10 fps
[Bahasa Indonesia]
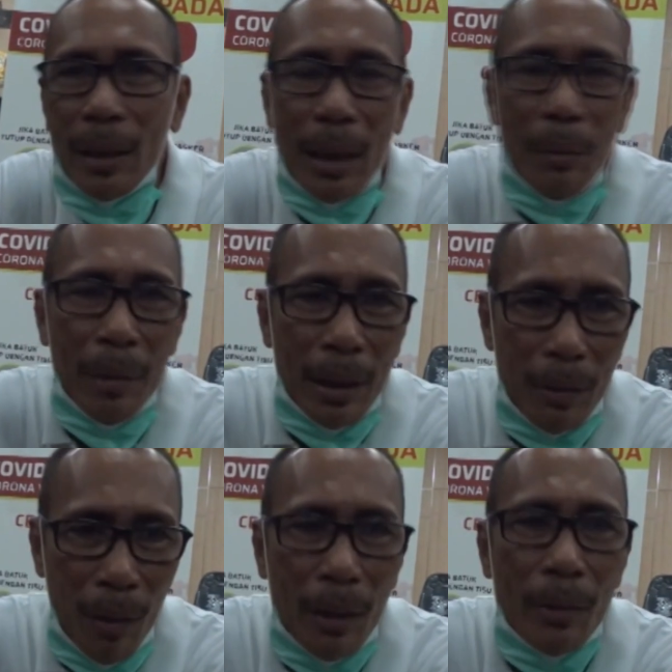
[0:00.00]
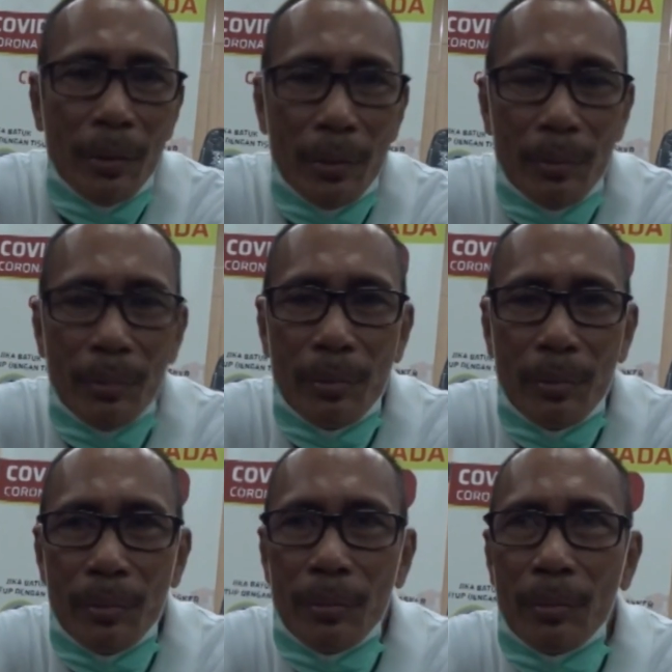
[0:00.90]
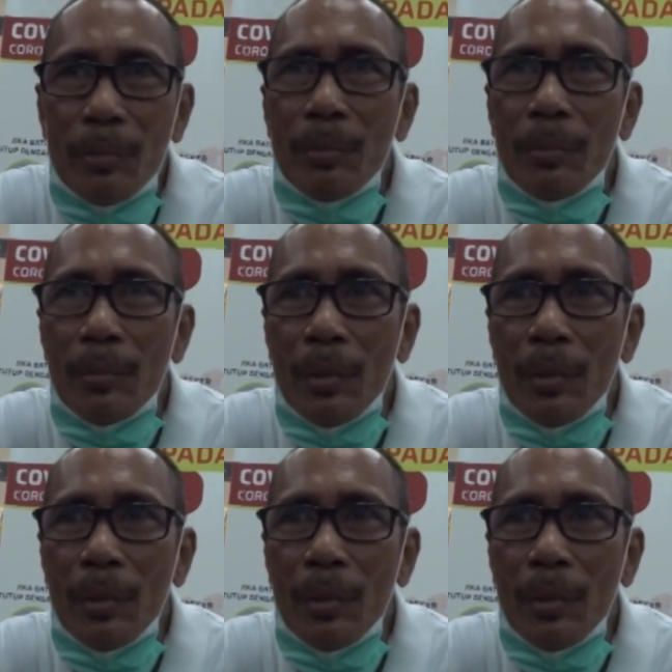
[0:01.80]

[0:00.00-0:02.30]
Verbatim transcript: di Kabupaten Tulungagung. Kondisi pasien Pak?